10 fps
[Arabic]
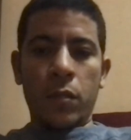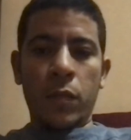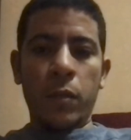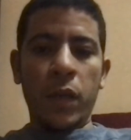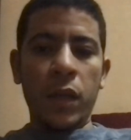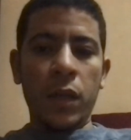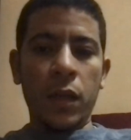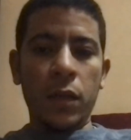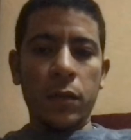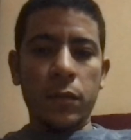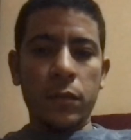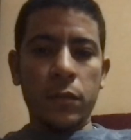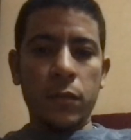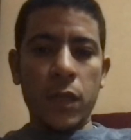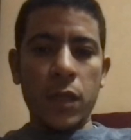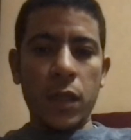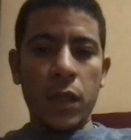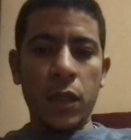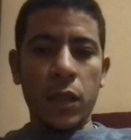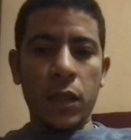من بعدها
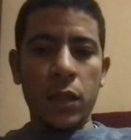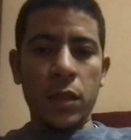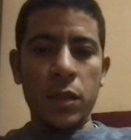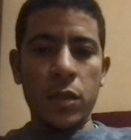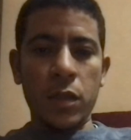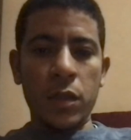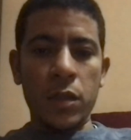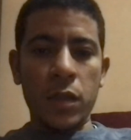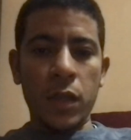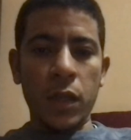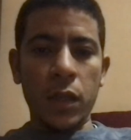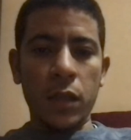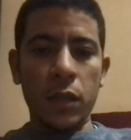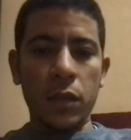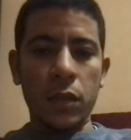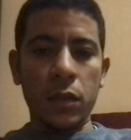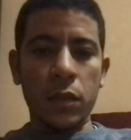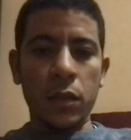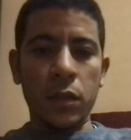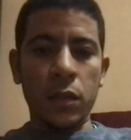مصالح سجل تجاري
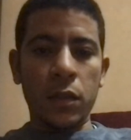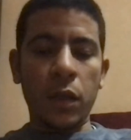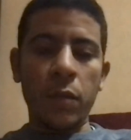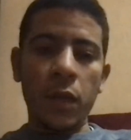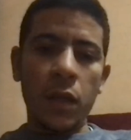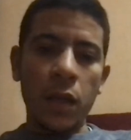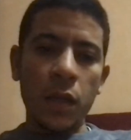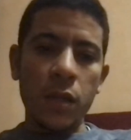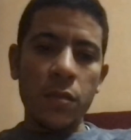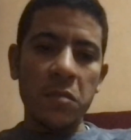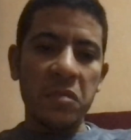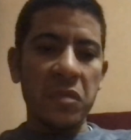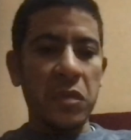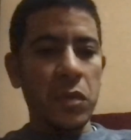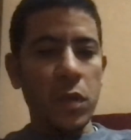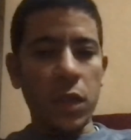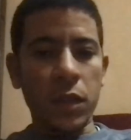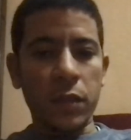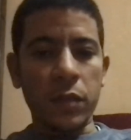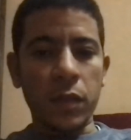آه، تقبل لك الاسم ولا
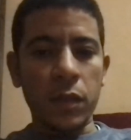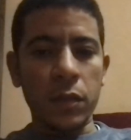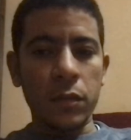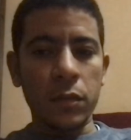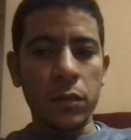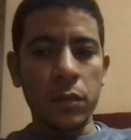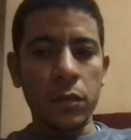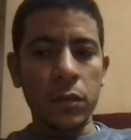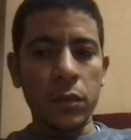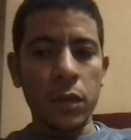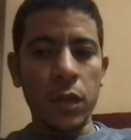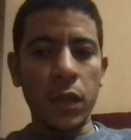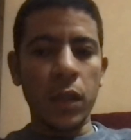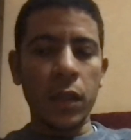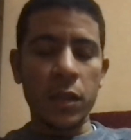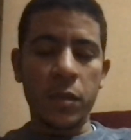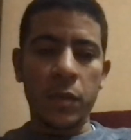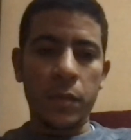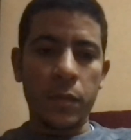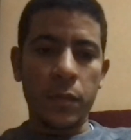ترفضه لعدة
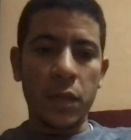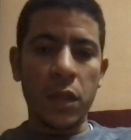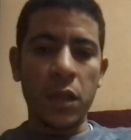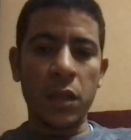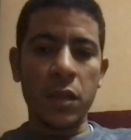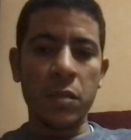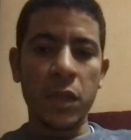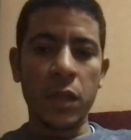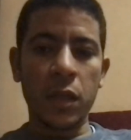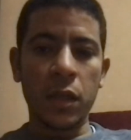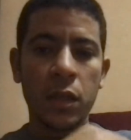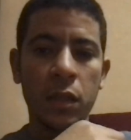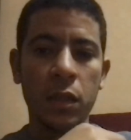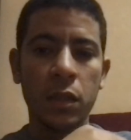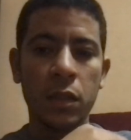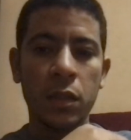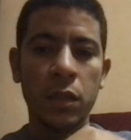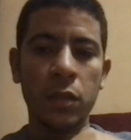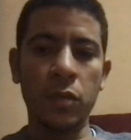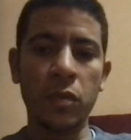أسباب مثلا تسمية
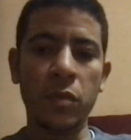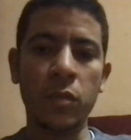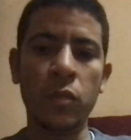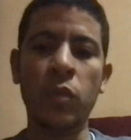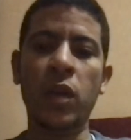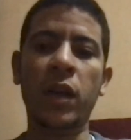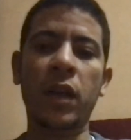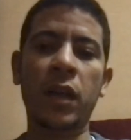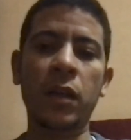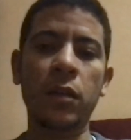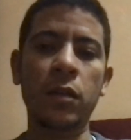آه، تكون مكررة